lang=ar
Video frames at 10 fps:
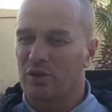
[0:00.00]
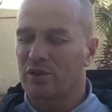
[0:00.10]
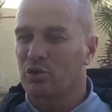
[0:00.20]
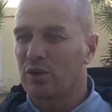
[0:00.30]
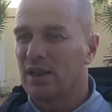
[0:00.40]

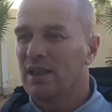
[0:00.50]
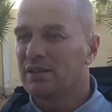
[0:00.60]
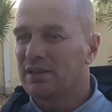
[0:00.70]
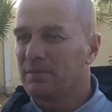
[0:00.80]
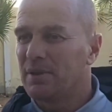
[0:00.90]
شغل
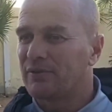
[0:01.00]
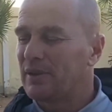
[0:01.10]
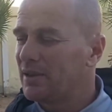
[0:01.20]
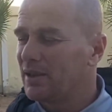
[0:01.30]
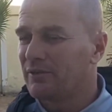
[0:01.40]
تدريبات في
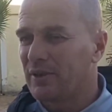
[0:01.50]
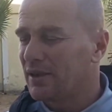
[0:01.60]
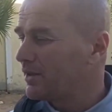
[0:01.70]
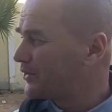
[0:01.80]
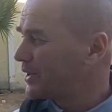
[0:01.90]
الـ في,
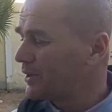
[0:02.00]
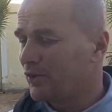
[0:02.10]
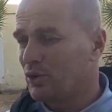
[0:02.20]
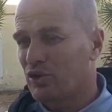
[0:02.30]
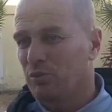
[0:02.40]
الـ
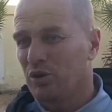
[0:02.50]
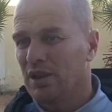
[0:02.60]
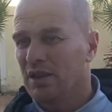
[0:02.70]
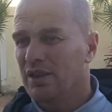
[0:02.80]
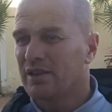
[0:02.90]
في الاسبوع
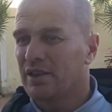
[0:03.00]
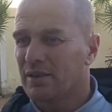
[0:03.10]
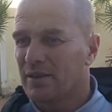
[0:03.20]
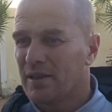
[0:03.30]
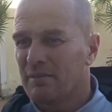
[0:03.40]

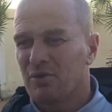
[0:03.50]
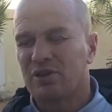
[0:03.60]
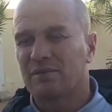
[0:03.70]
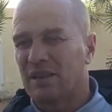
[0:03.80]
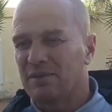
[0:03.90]

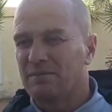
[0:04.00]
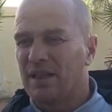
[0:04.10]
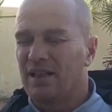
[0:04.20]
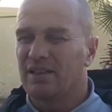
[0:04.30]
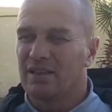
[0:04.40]
متدربه